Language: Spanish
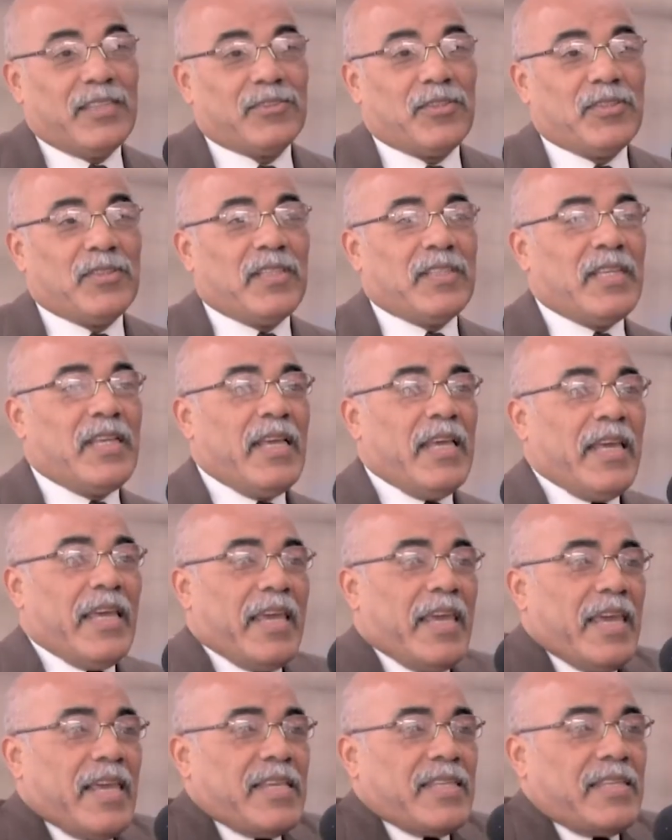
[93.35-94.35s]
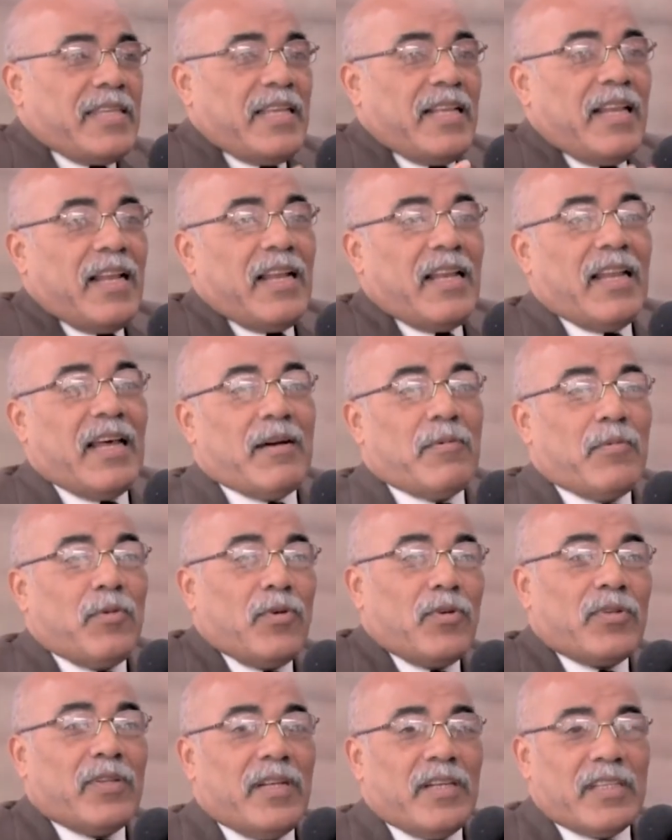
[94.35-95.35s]
Entonces, esa es la
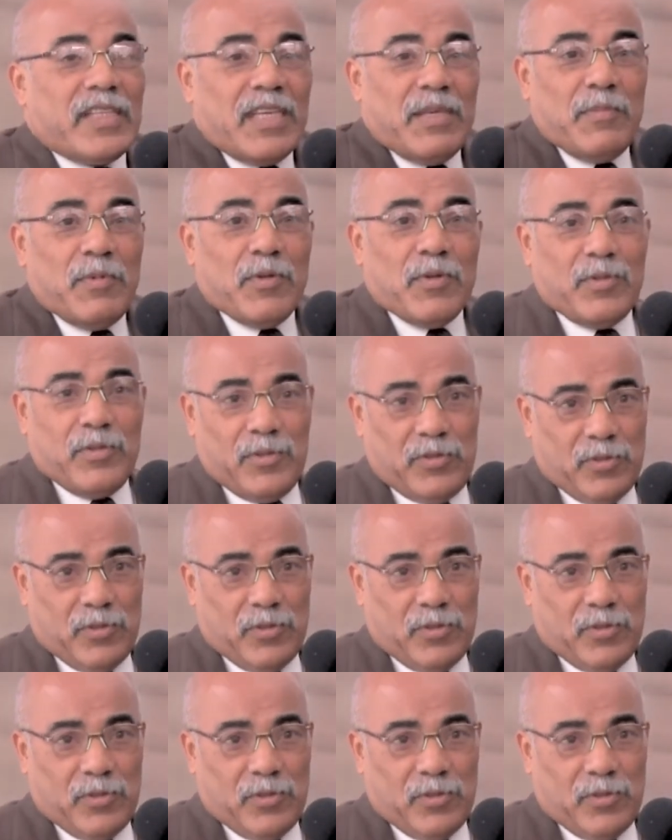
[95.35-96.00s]
labor del químico